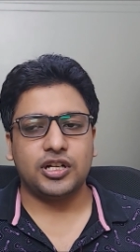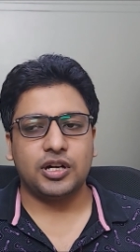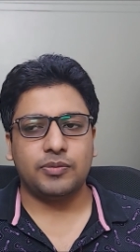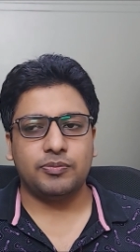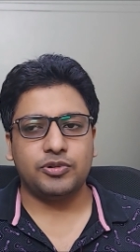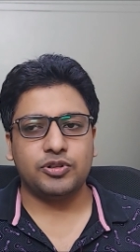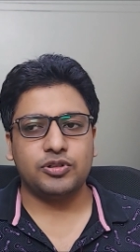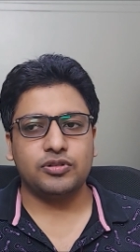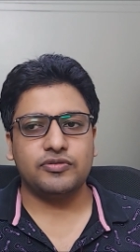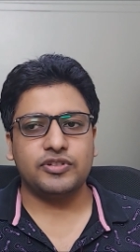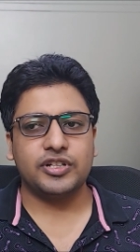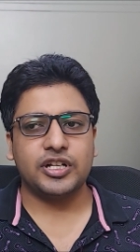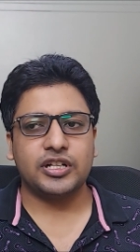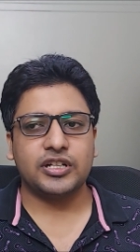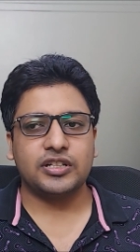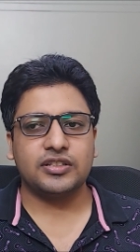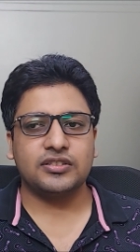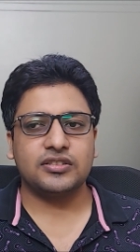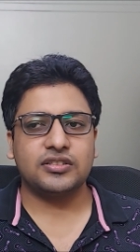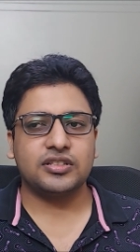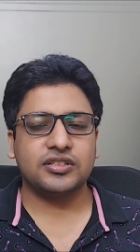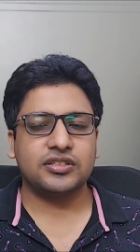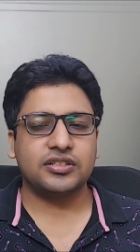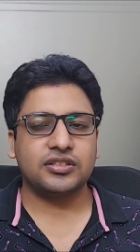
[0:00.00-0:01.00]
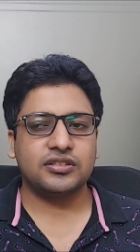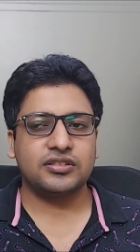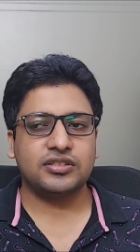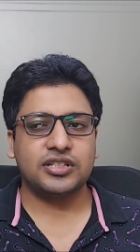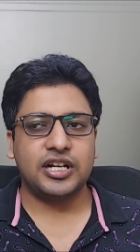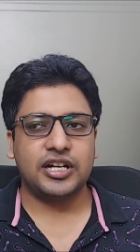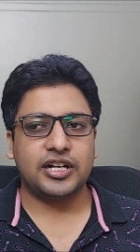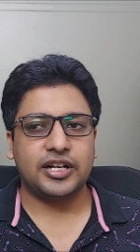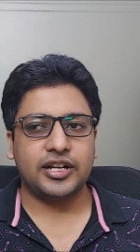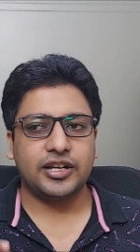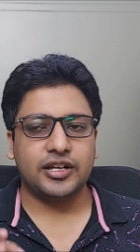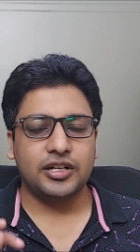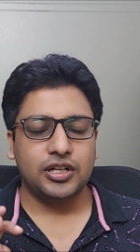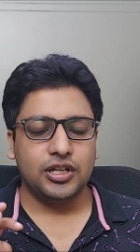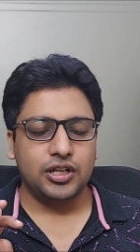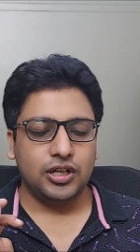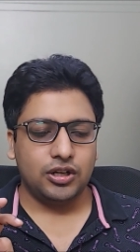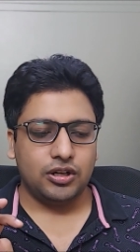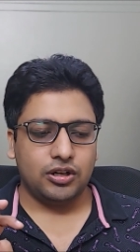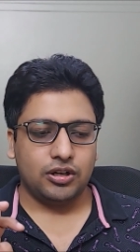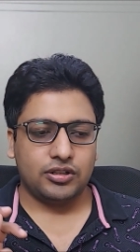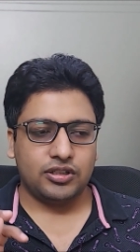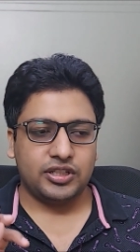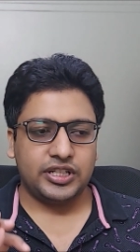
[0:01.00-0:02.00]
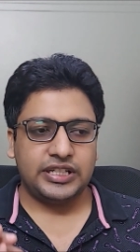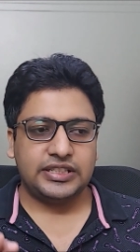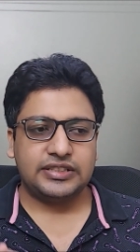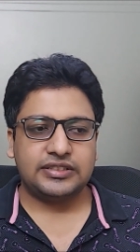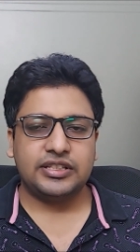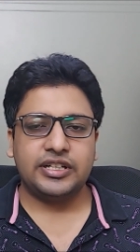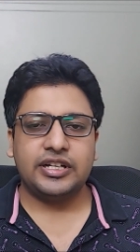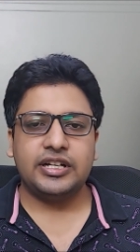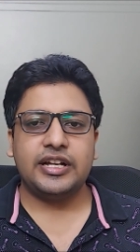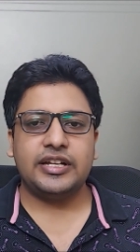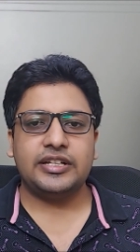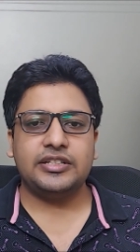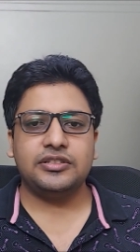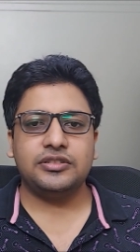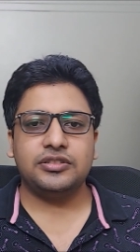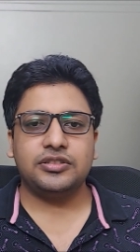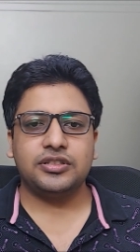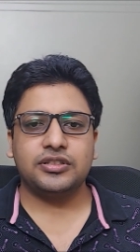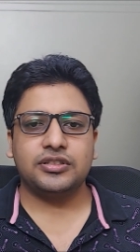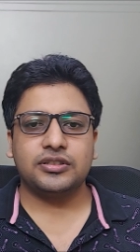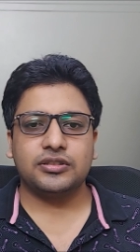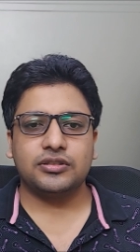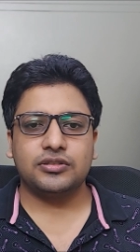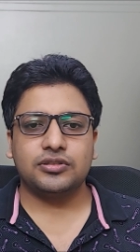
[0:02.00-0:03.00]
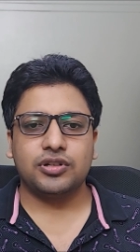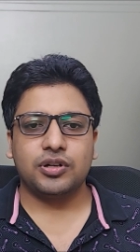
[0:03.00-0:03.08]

अप्रूव्ड है कंस्ट्रक्शन स्टार्ट है और तीसरी लाइन जिस